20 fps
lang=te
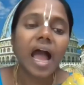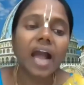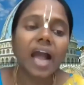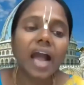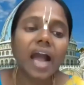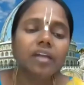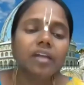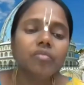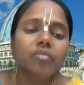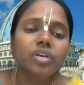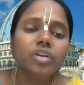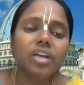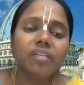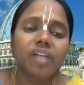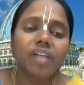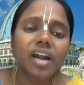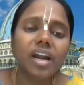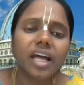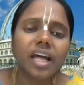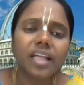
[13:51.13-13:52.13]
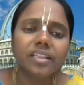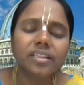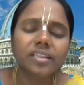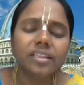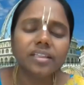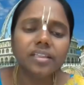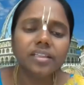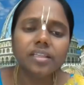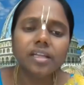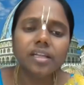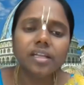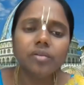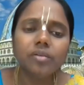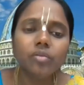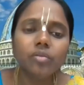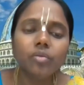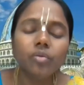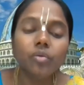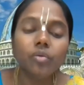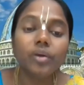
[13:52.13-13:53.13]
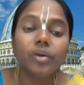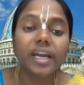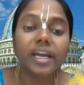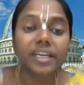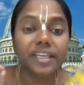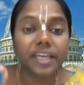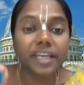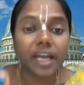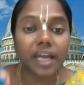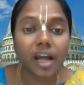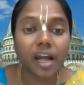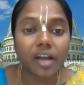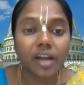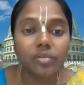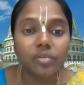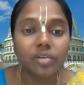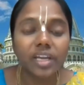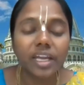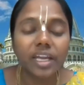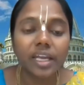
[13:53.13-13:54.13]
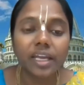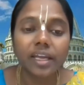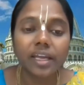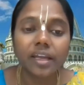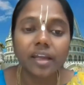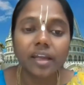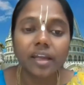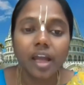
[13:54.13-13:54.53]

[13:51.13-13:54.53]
అక్కడ ఉన్న వాళ్ళు అందరూ కూడా జ్ఞానులే